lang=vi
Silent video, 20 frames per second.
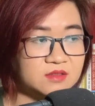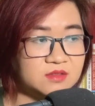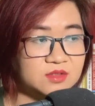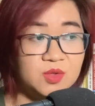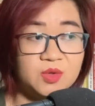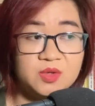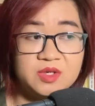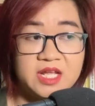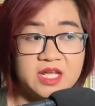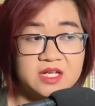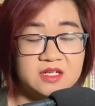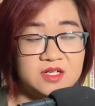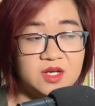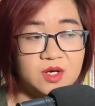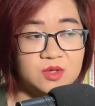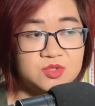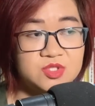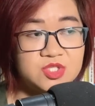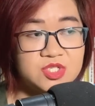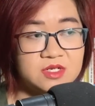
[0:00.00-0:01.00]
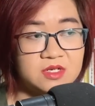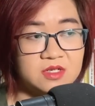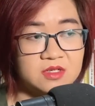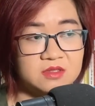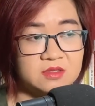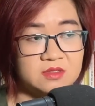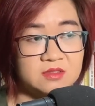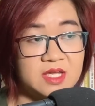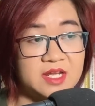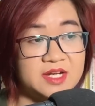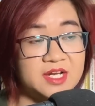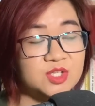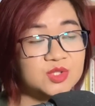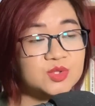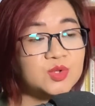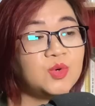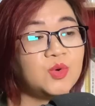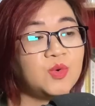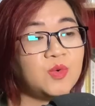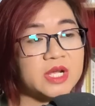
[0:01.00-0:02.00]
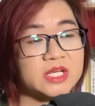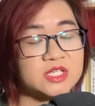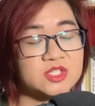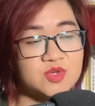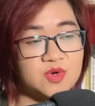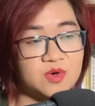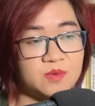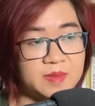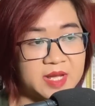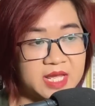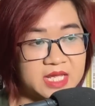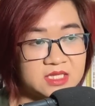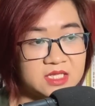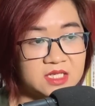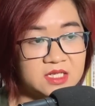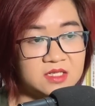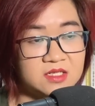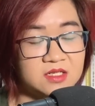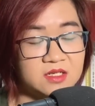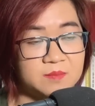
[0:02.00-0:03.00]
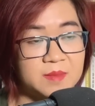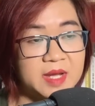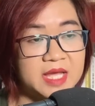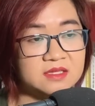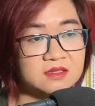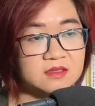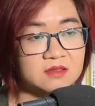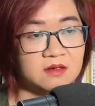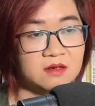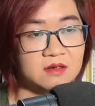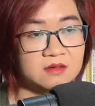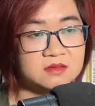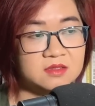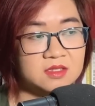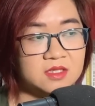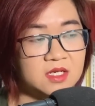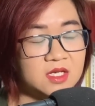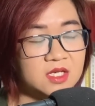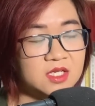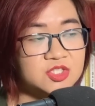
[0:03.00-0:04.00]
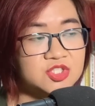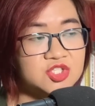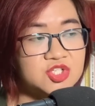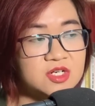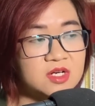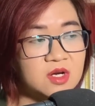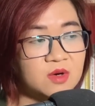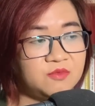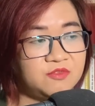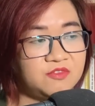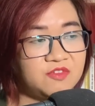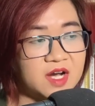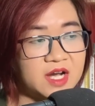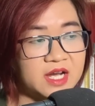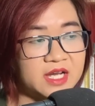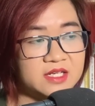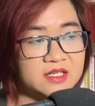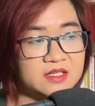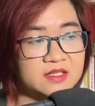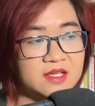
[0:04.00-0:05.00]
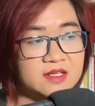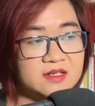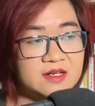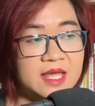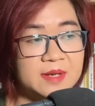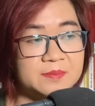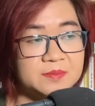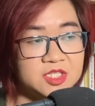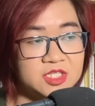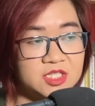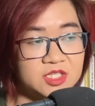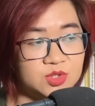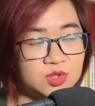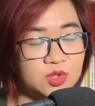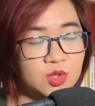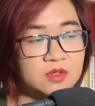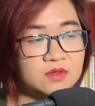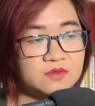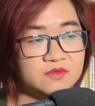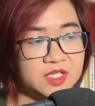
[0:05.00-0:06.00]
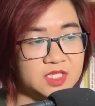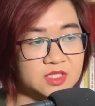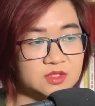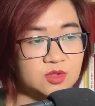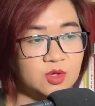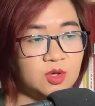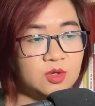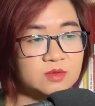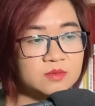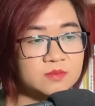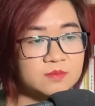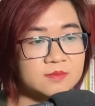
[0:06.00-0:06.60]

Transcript: Tôi đến đấu trường là để thu hoạch chỗ ma tinh được ban thưởng, chứ không phải đến làm người tốt việc tốt.